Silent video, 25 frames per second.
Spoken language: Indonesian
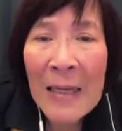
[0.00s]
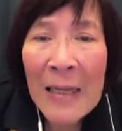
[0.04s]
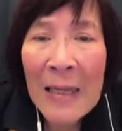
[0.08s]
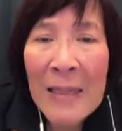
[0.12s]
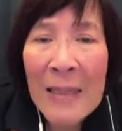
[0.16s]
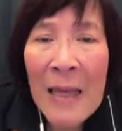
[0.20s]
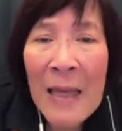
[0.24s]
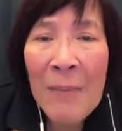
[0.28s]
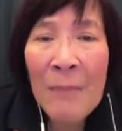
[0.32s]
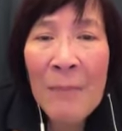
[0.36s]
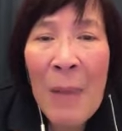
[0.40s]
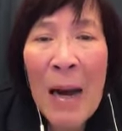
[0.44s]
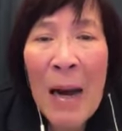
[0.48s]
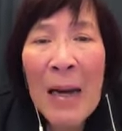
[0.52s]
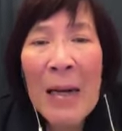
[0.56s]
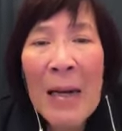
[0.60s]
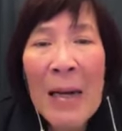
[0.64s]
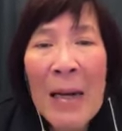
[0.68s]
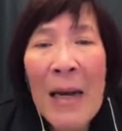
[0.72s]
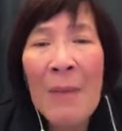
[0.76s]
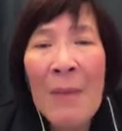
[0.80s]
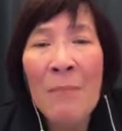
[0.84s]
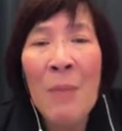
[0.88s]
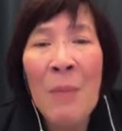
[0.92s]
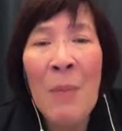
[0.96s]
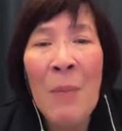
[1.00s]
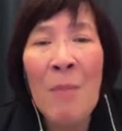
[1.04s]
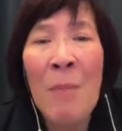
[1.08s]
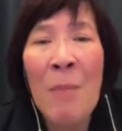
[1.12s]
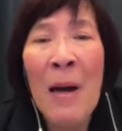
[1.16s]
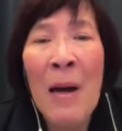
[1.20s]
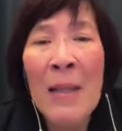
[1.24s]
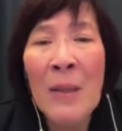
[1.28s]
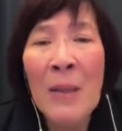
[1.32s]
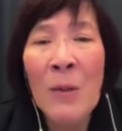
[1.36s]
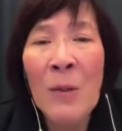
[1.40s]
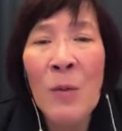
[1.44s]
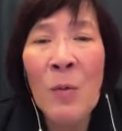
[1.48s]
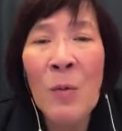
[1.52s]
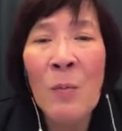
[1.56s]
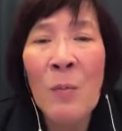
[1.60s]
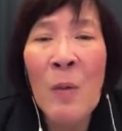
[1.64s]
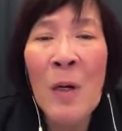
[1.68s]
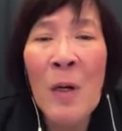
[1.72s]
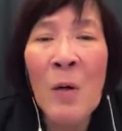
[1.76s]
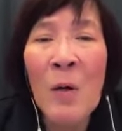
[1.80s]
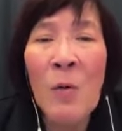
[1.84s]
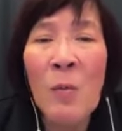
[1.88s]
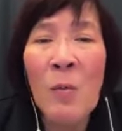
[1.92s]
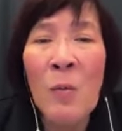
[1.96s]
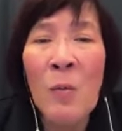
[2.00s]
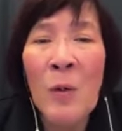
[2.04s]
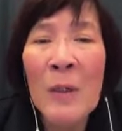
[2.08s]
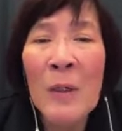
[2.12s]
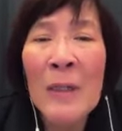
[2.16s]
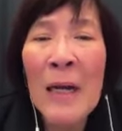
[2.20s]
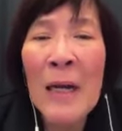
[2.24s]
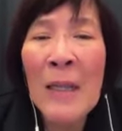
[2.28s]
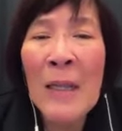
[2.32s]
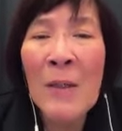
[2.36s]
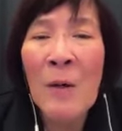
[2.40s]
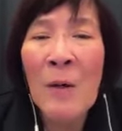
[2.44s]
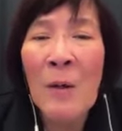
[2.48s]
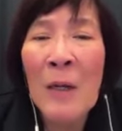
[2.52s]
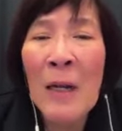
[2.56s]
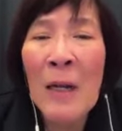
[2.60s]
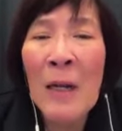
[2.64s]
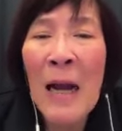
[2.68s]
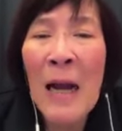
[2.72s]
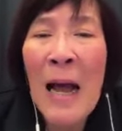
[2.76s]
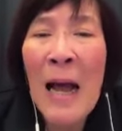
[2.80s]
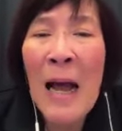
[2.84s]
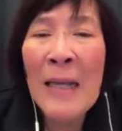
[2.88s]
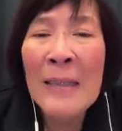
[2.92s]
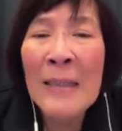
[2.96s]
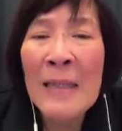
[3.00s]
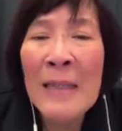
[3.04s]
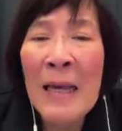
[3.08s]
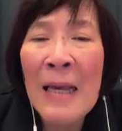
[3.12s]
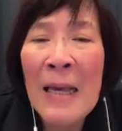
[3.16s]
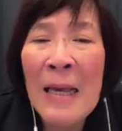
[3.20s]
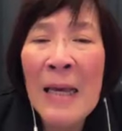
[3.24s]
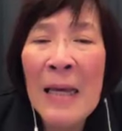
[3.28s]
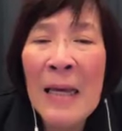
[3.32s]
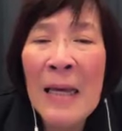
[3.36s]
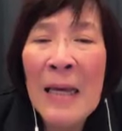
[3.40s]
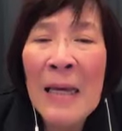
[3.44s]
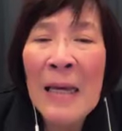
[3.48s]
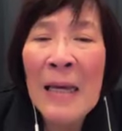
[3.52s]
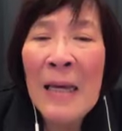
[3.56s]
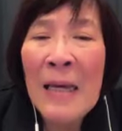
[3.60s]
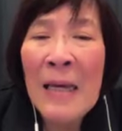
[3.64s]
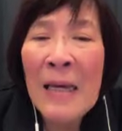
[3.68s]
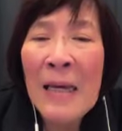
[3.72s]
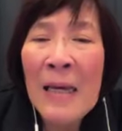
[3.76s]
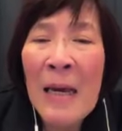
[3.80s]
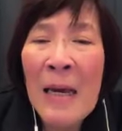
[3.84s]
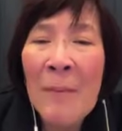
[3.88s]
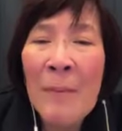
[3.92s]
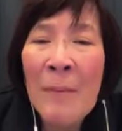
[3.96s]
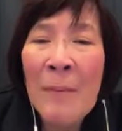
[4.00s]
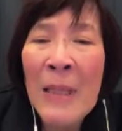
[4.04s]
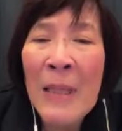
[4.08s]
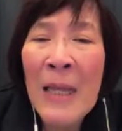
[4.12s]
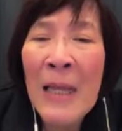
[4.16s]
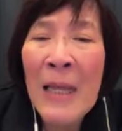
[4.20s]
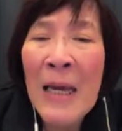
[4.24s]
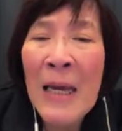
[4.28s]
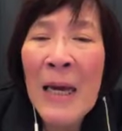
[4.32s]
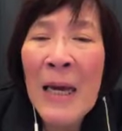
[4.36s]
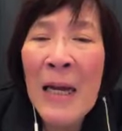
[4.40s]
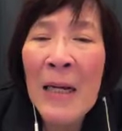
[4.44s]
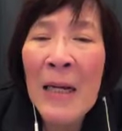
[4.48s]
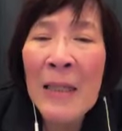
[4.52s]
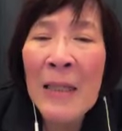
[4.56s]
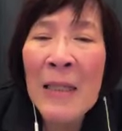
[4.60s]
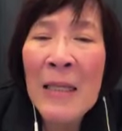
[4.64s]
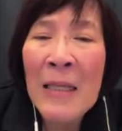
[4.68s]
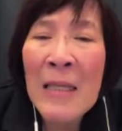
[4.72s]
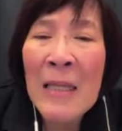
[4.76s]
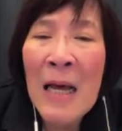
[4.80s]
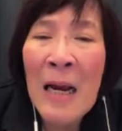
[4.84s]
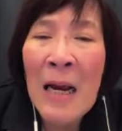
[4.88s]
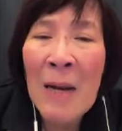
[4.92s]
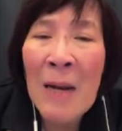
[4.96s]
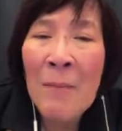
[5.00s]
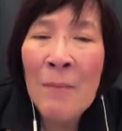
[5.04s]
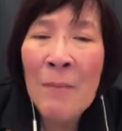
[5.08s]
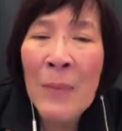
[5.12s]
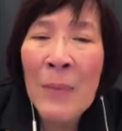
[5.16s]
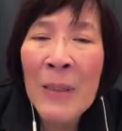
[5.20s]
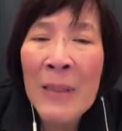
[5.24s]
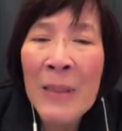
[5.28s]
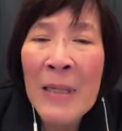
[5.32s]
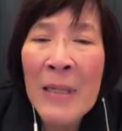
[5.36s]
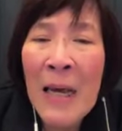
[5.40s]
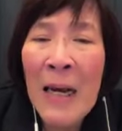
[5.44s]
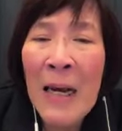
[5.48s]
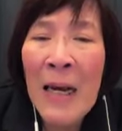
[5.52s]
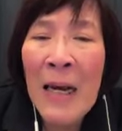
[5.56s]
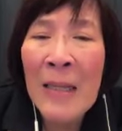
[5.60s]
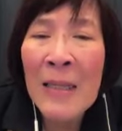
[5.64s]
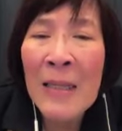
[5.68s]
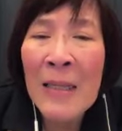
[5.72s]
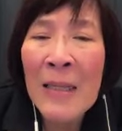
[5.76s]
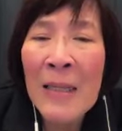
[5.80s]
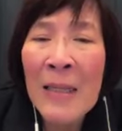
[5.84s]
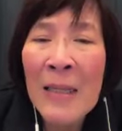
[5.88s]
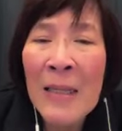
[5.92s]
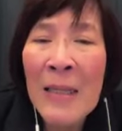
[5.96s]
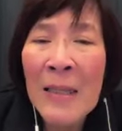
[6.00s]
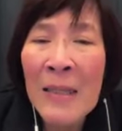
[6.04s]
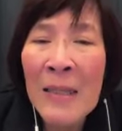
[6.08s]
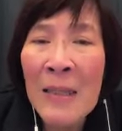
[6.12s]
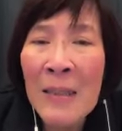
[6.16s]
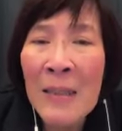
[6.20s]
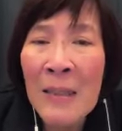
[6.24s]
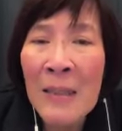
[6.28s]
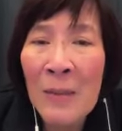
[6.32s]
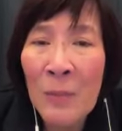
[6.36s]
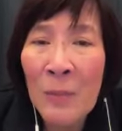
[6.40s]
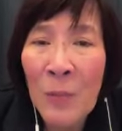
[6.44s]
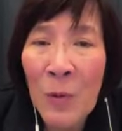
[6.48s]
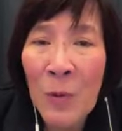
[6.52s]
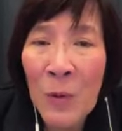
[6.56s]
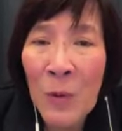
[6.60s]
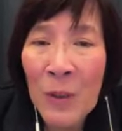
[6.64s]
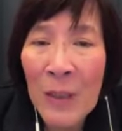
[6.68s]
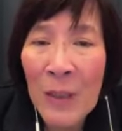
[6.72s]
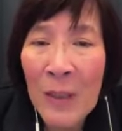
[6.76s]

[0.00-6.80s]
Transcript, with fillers: dan bahkan membantu menguburkan orang asing yang meninggal di dalam perjalanan tersebut.